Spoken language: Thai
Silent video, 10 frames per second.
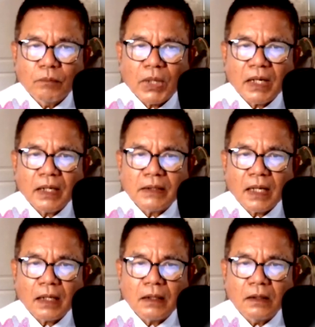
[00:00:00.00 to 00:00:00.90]
พระนัน
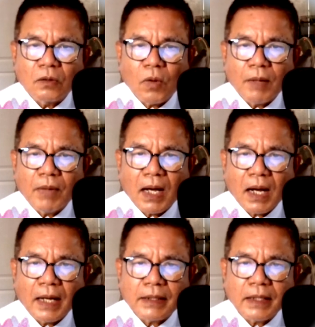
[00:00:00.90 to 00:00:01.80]
ทะเกิดความละ
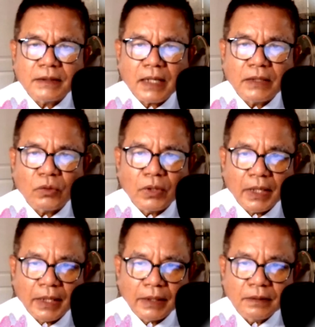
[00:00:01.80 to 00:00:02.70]
อายกกะใจตน
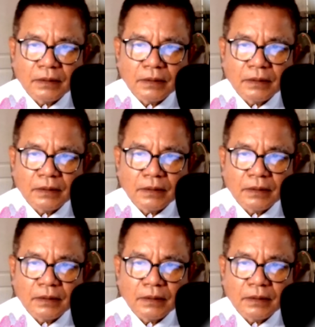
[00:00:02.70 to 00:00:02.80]
เอง